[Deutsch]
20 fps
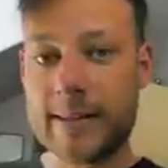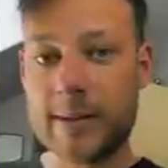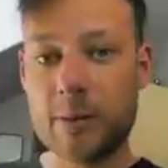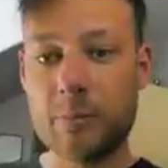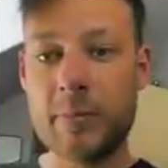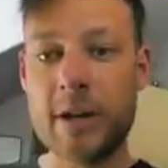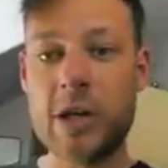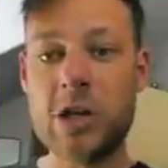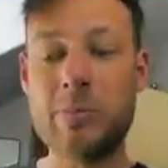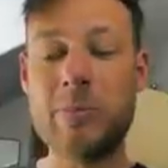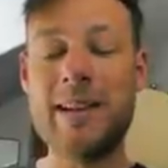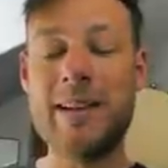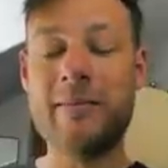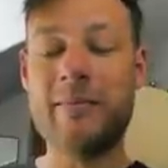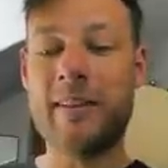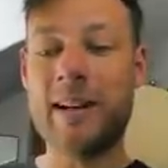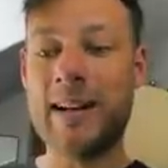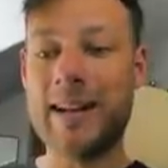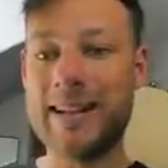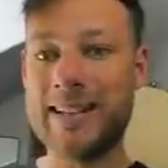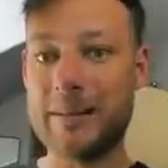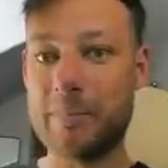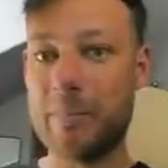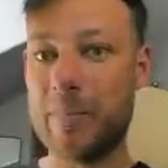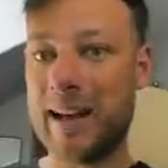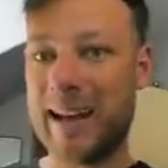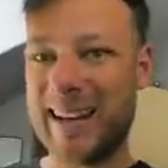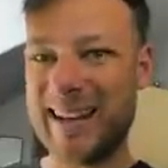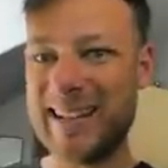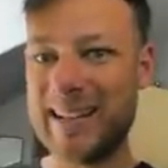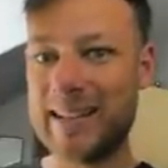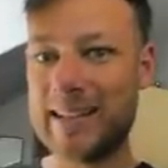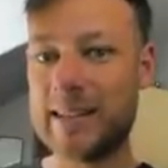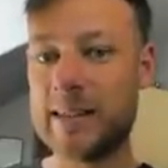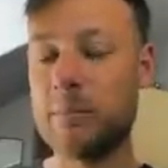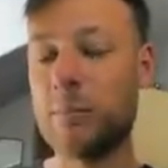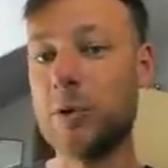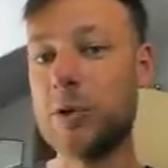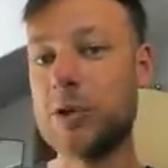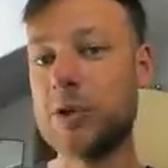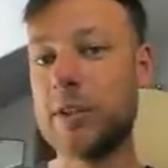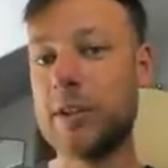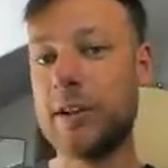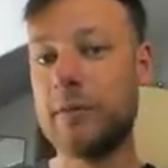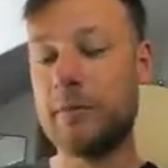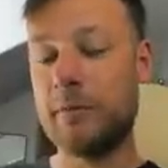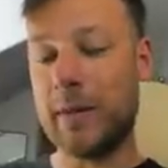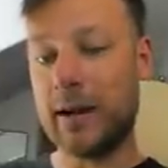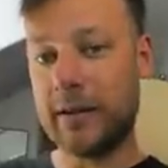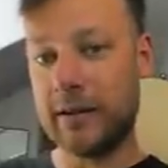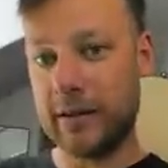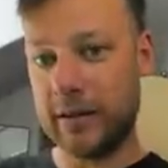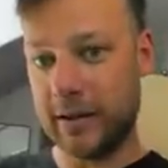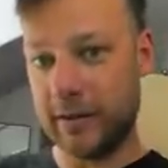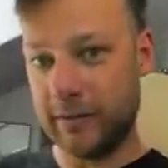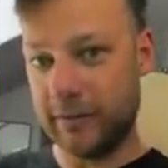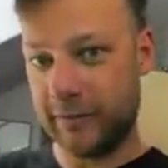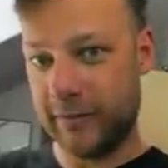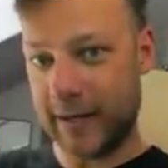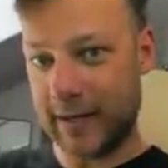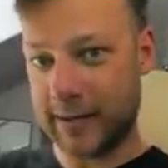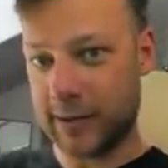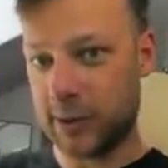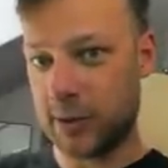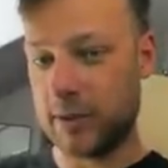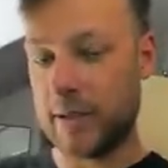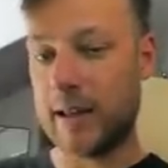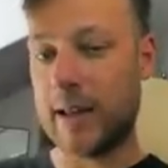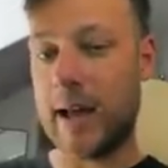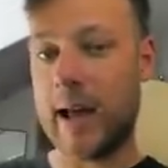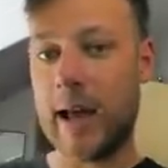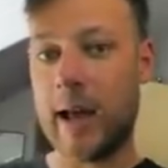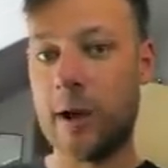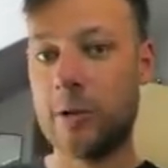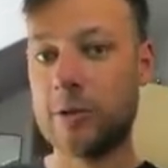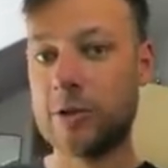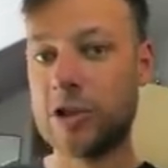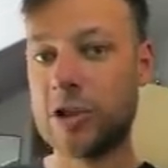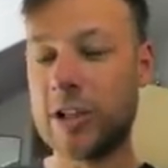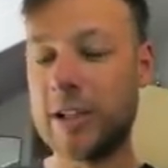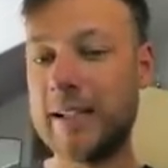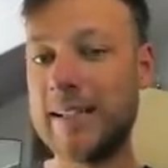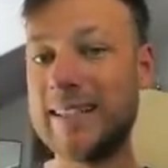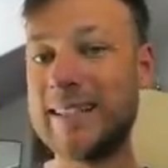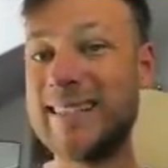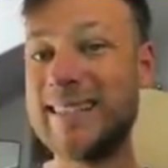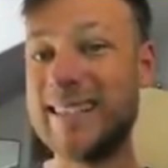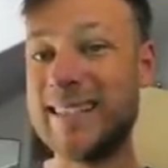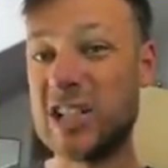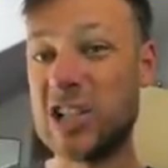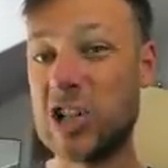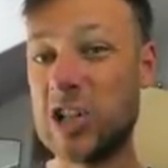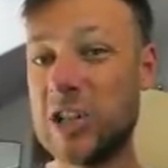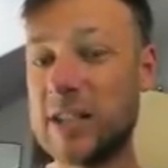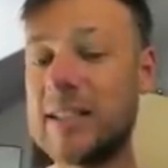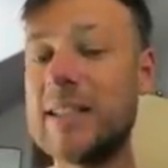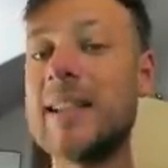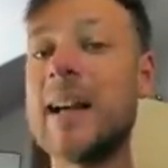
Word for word: zum Beispiel, im Falle eines Brandes, musst du dein, dein Fahrzeug ausschalten, den Schlüssel